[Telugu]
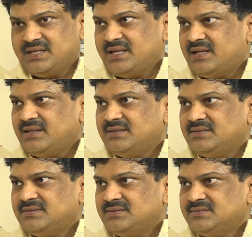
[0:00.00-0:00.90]
చేయాలి
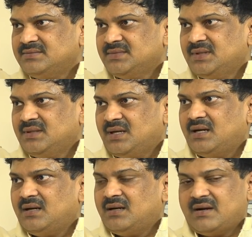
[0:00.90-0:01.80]
చేసుకోవచ్చు
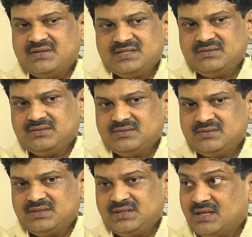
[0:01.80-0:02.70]
ఆవిడ జీవితం
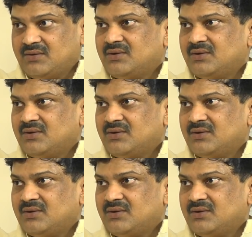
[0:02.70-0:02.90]
చూసి ఇలా